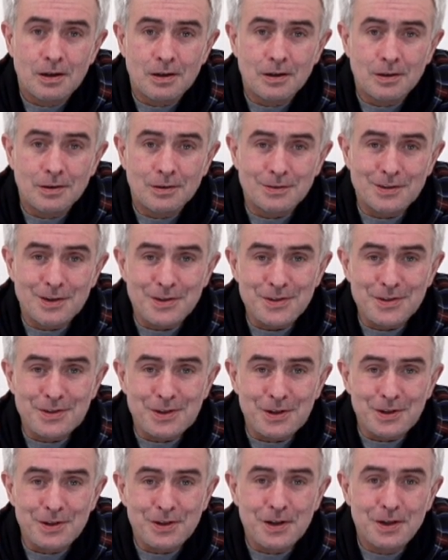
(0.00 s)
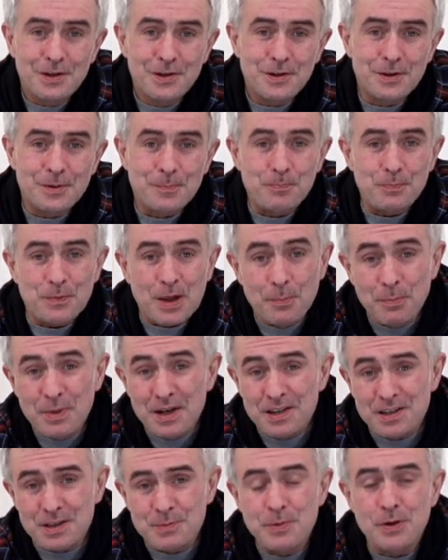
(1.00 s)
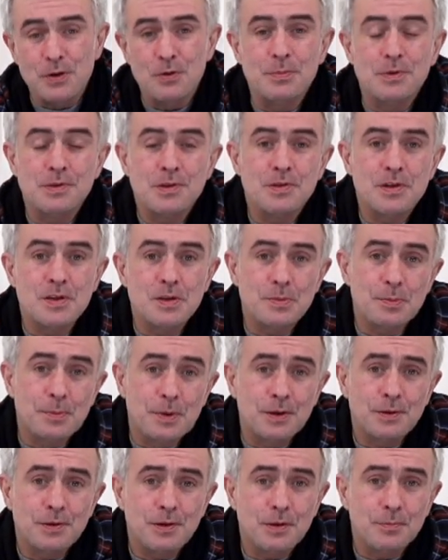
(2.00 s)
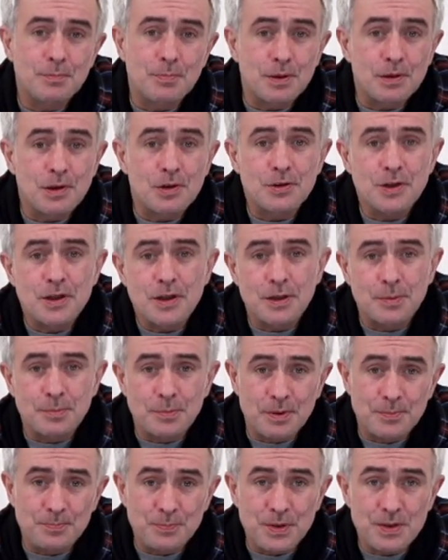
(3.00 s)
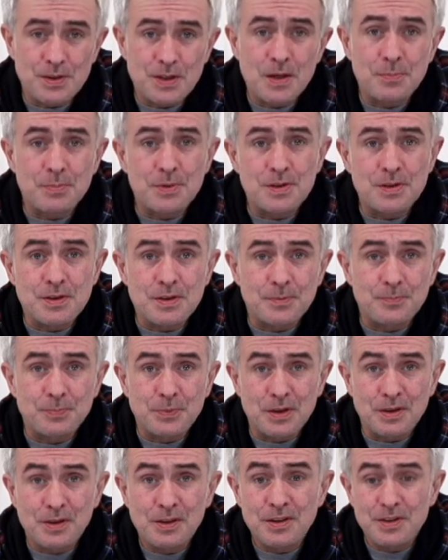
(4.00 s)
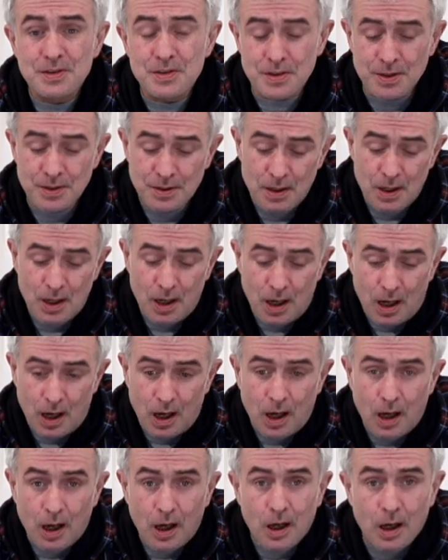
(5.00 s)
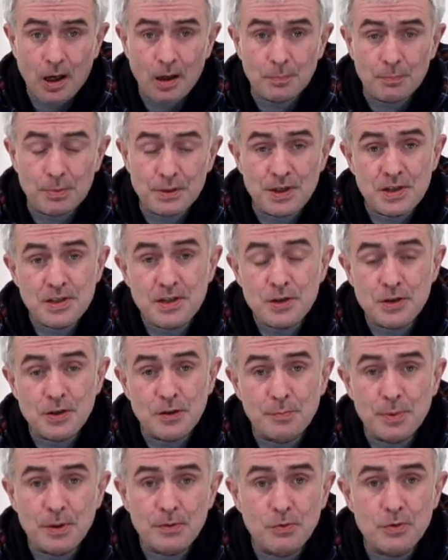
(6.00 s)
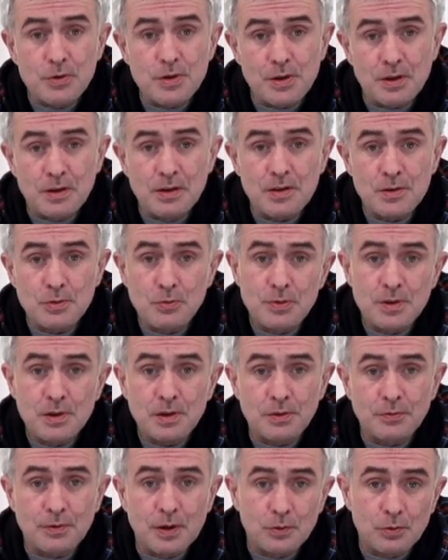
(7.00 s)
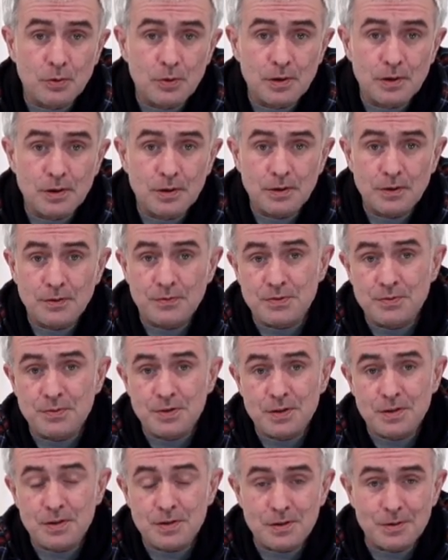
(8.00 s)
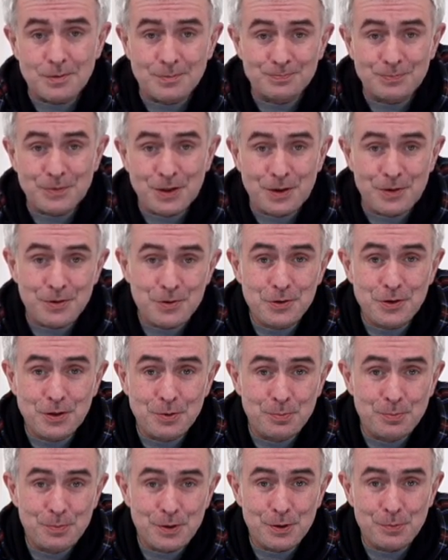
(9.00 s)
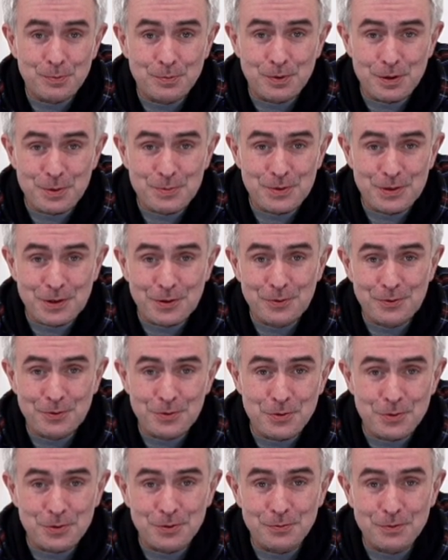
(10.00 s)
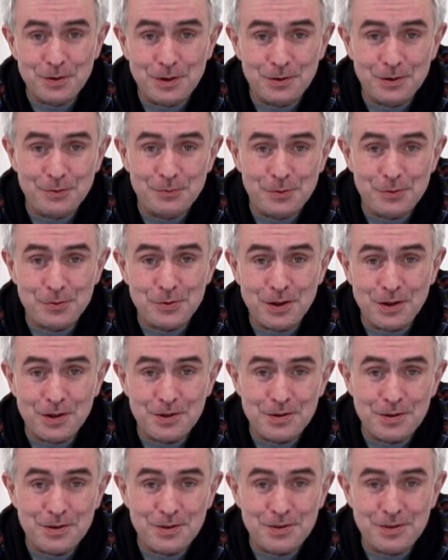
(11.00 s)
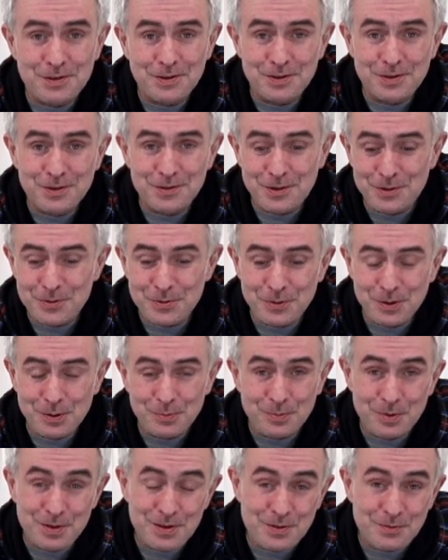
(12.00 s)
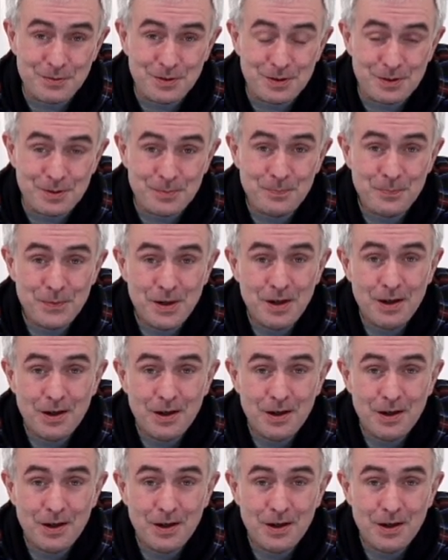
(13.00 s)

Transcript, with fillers: Э, здравствуйте, дорогие коллеги. Мы с Первым медицинским каналом продолжаем запись лекций, а, предназначенных в первую очередь для студентов, которые в связи с ограничительными мерами по распространению чертового коронавируса оказались на дистанционном образовании.